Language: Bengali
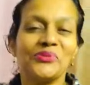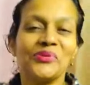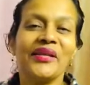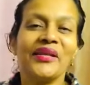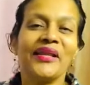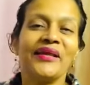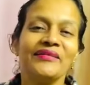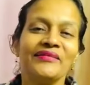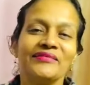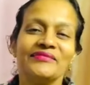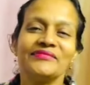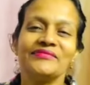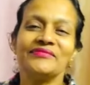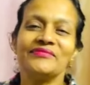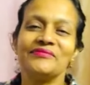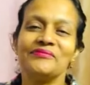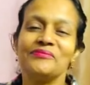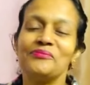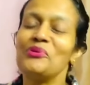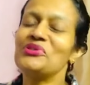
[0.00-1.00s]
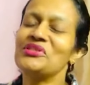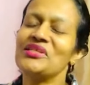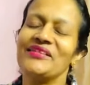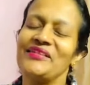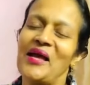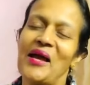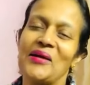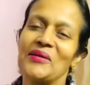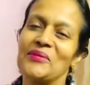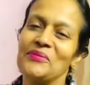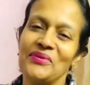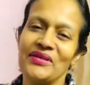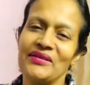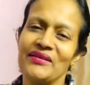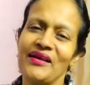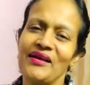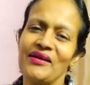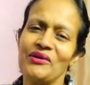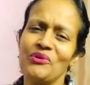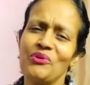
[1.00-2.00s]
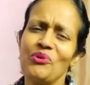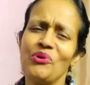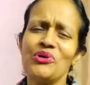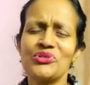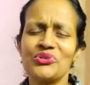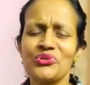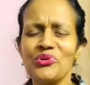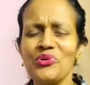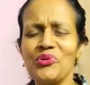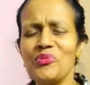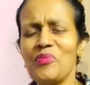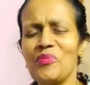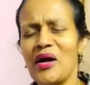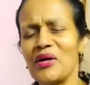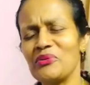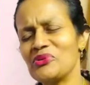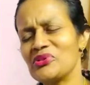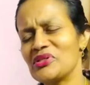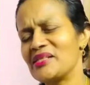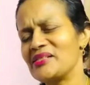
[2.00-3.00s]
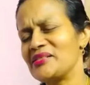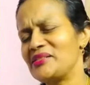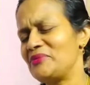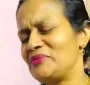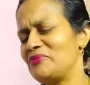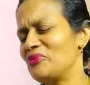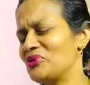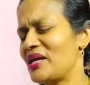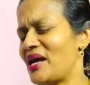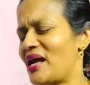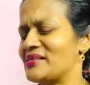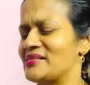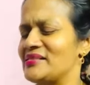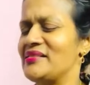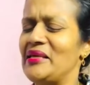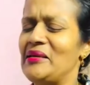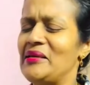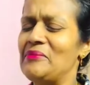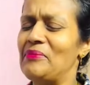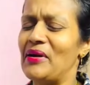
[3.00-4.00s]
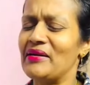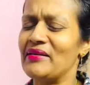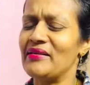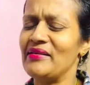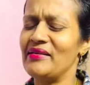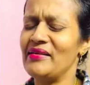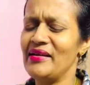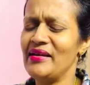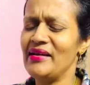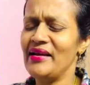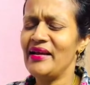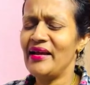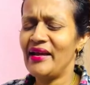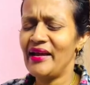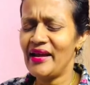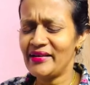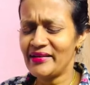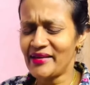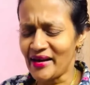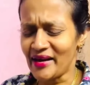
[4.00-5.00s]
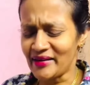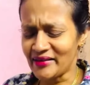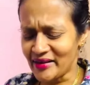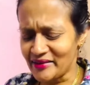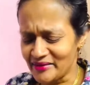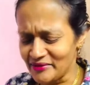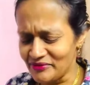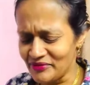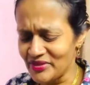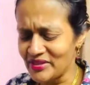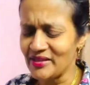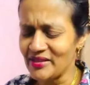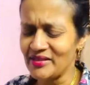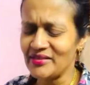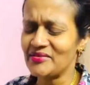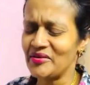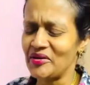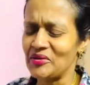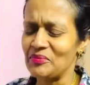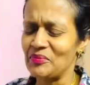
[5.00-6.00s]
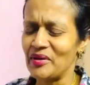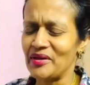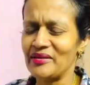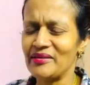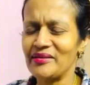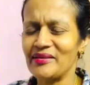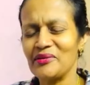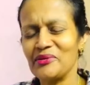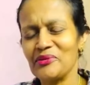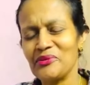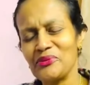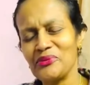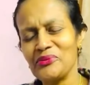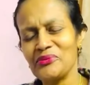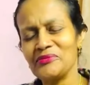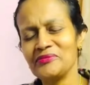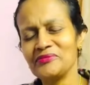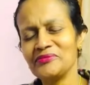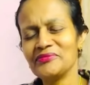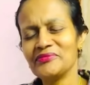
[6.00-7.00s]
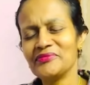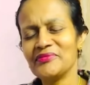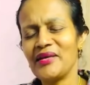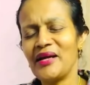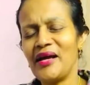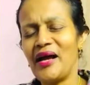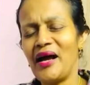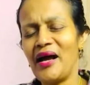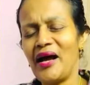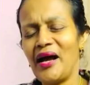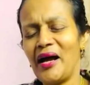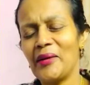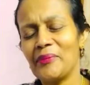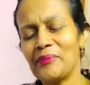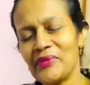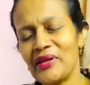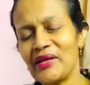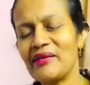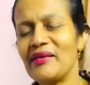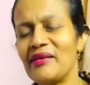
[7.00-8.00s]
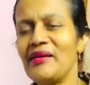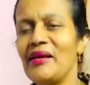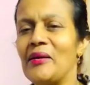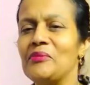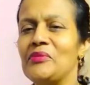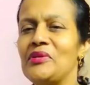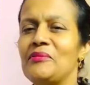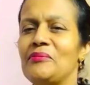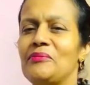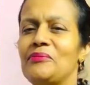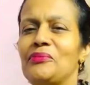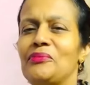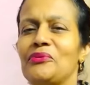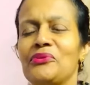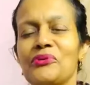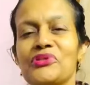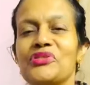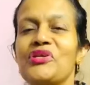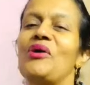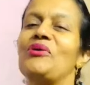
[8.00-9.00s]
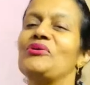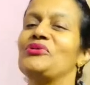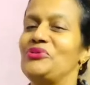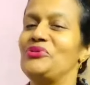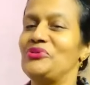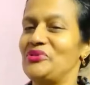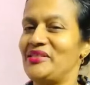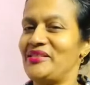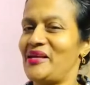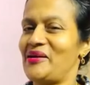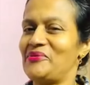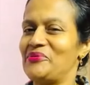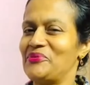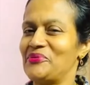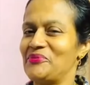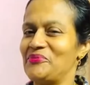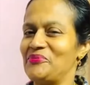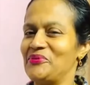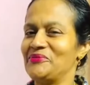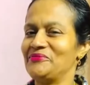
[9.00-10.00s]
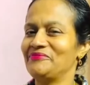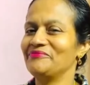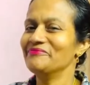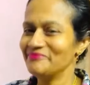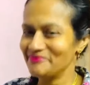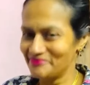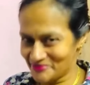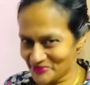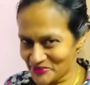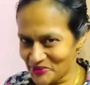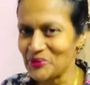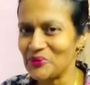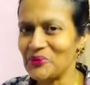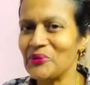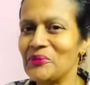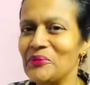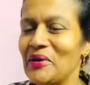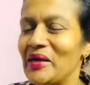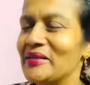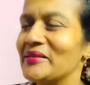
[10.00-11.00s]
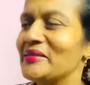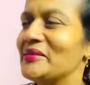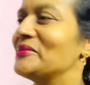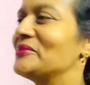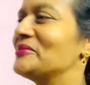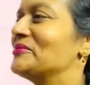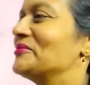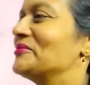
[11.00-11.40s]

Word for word: শুনলেন বসে থাকবেন না কষ্ট মানুষের জীবনে আসতেই পারে এটা একটা ডিফিকাল্ট ট্রিটমেন্ট কিন্তু আপনাকে আমি পুরো সহযোগিতা করব ধন্যবাদ